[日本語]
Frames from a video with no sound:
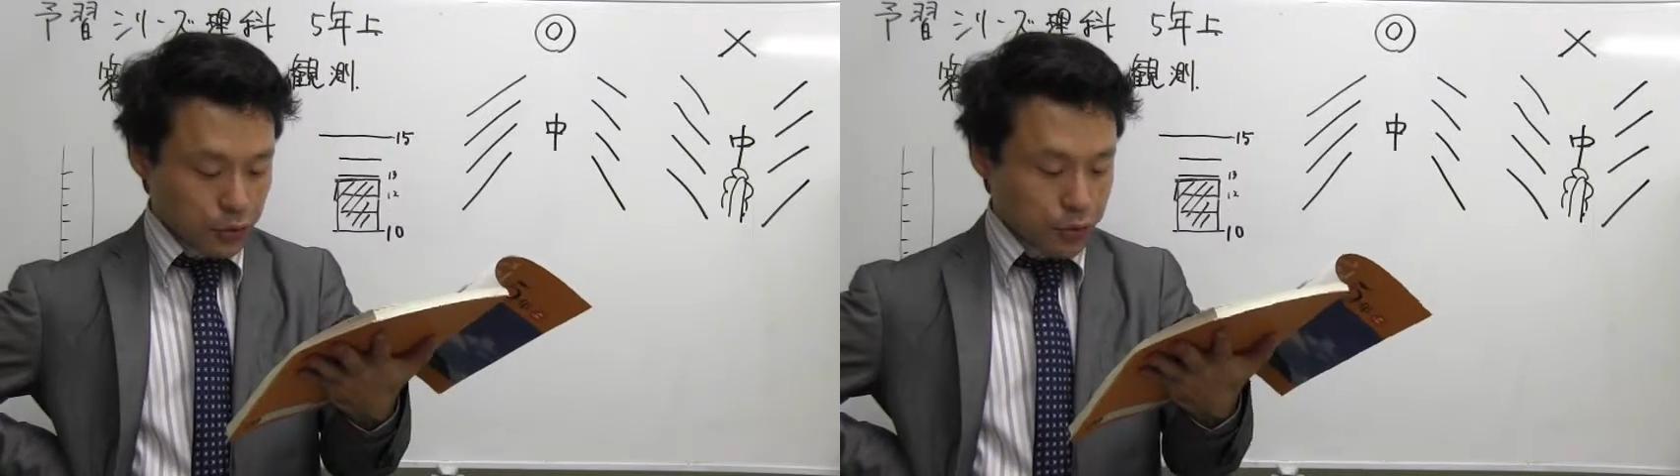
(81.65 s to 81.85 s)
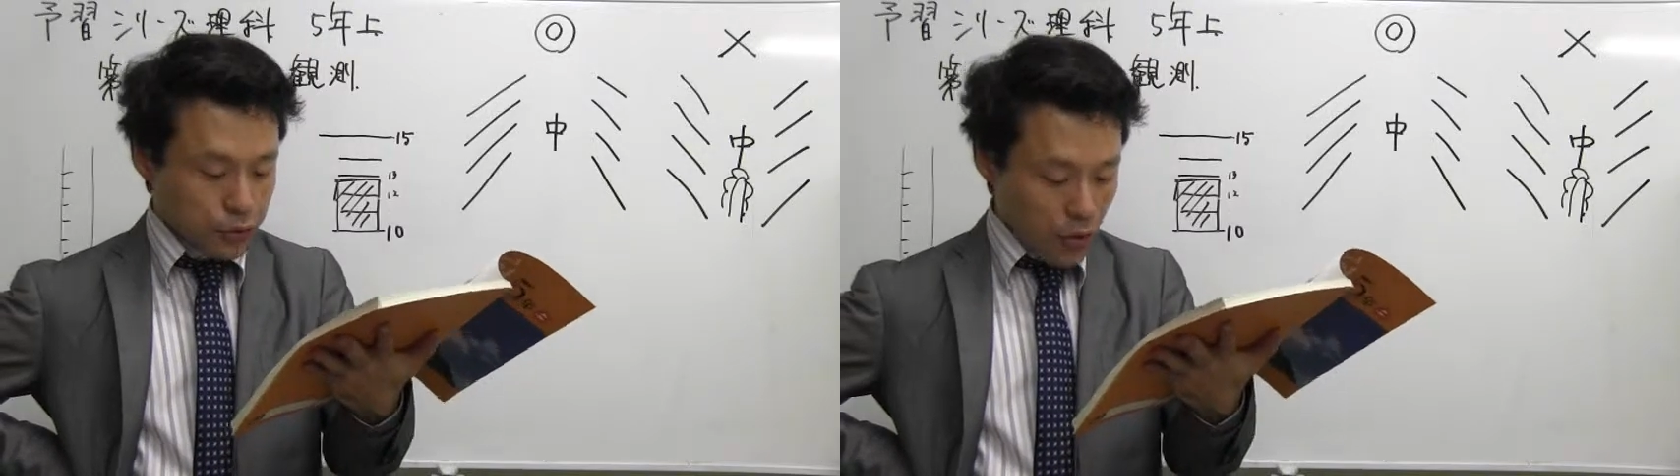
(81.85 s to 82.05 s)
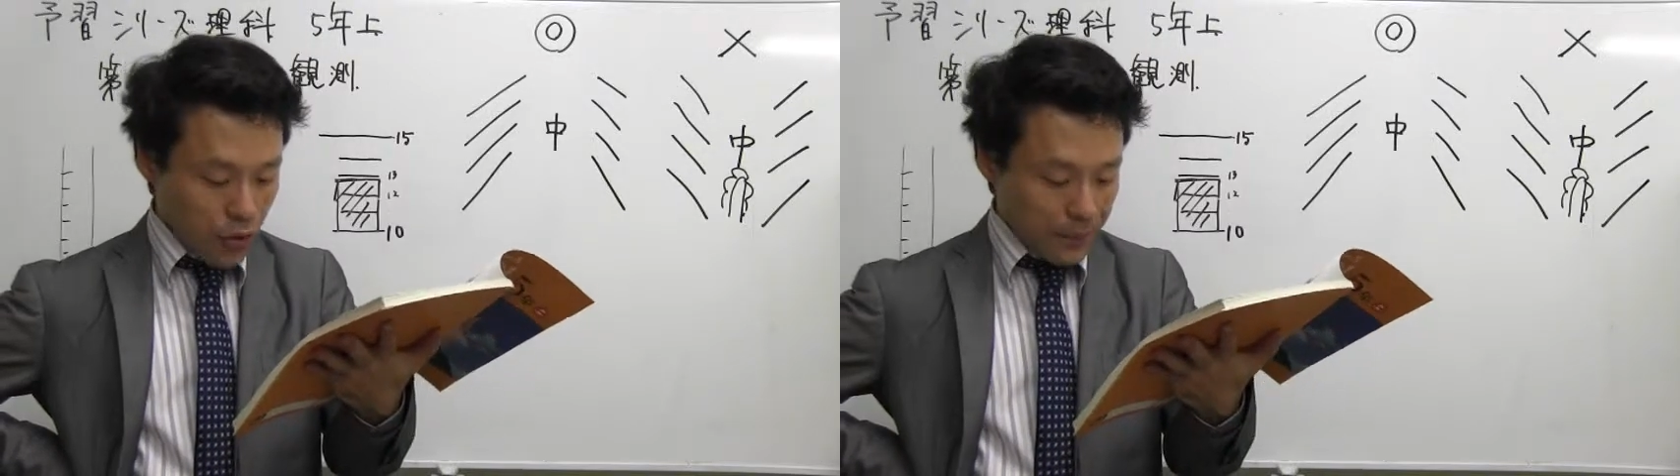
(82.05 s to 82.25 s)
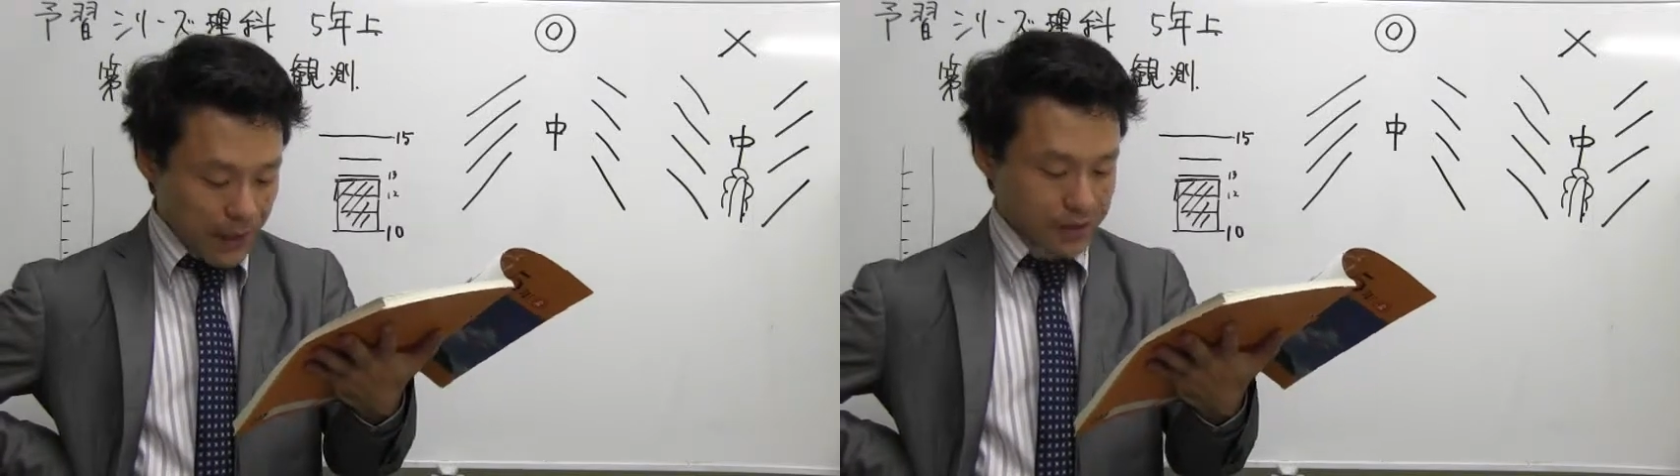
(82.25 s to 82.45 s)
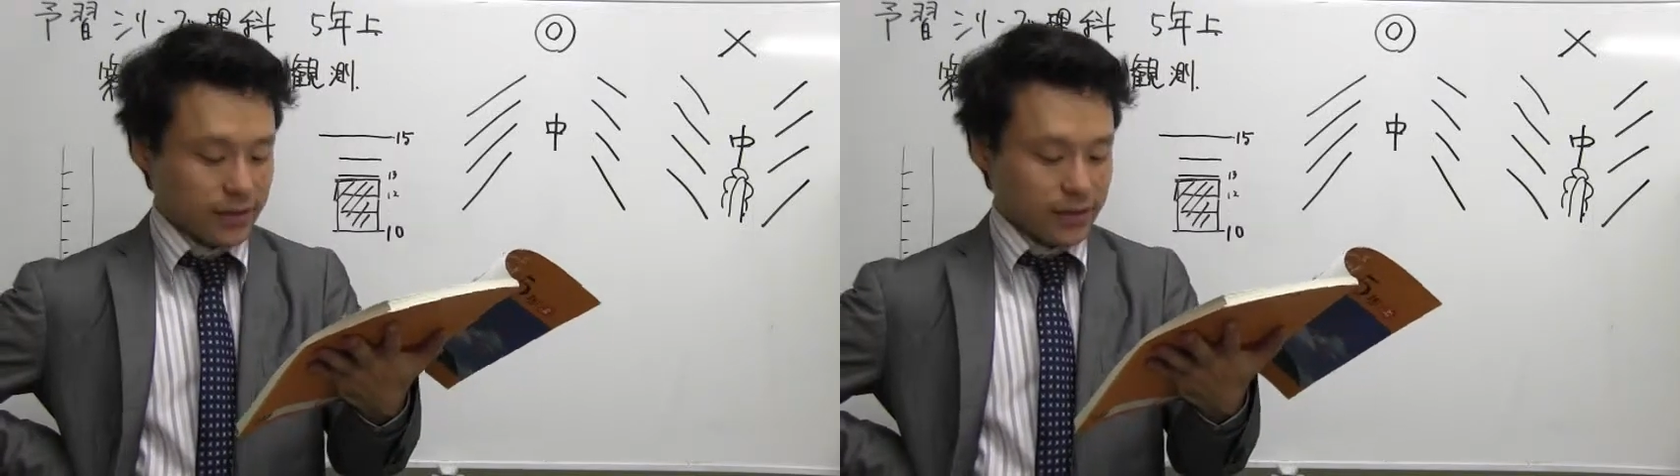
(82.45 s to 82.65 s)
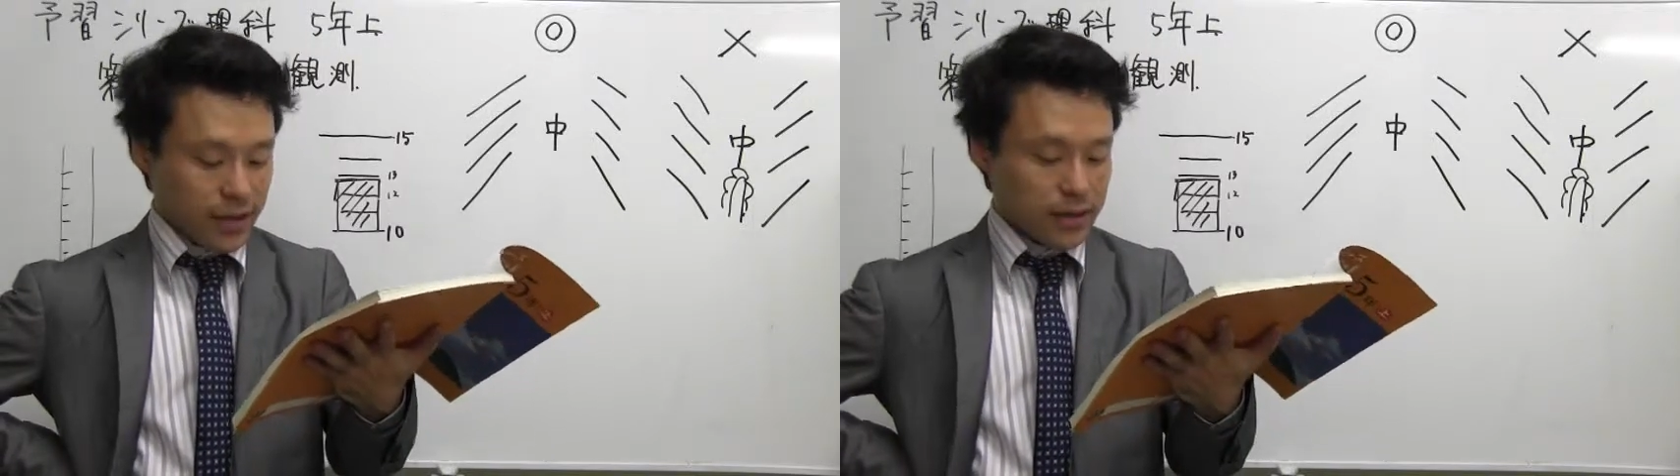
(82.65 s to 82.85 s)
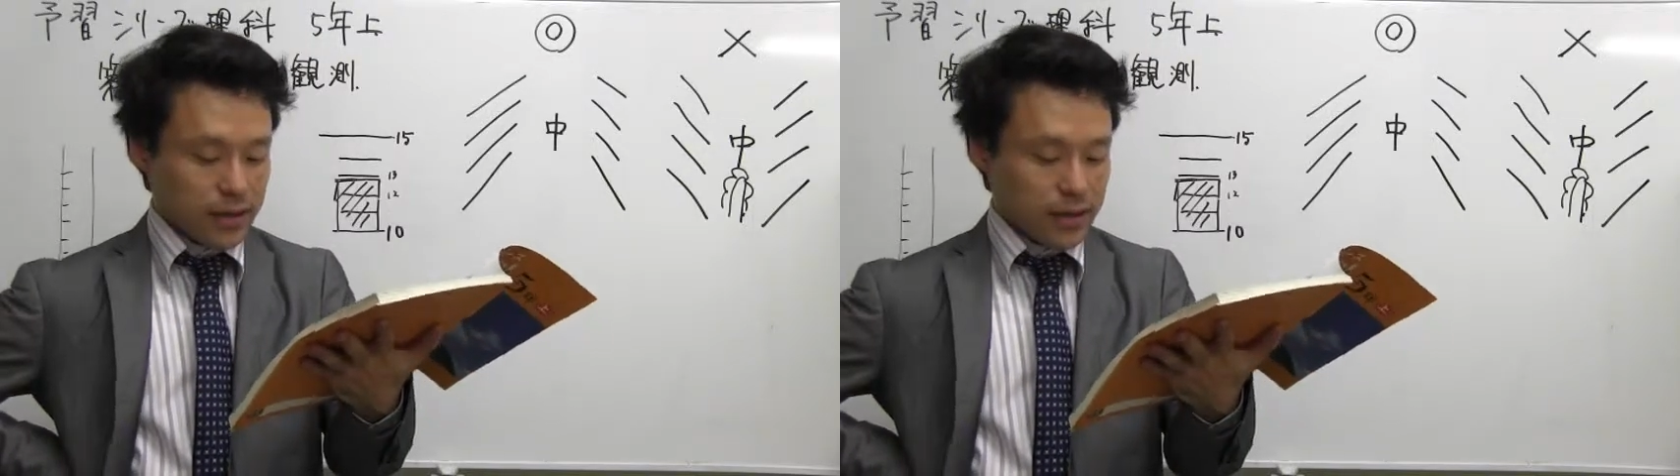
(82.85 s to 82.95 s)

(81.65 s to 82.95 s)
というと、はい、次にね